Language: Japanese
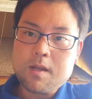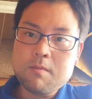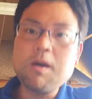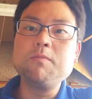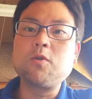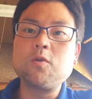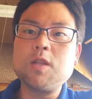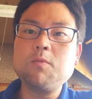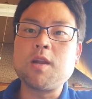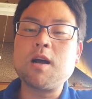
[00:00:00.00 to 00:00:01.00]
まあブログで
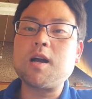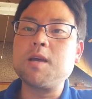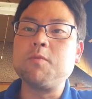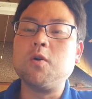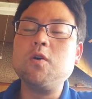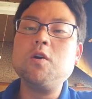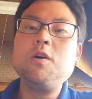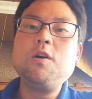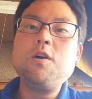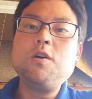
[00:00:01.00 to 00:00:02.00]
も何回も
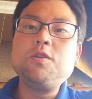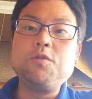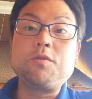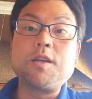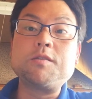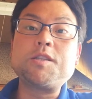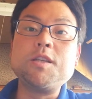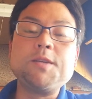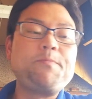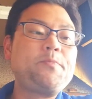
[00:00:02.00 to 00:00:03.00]
言ってる
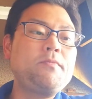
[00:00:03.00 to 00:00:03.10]
し、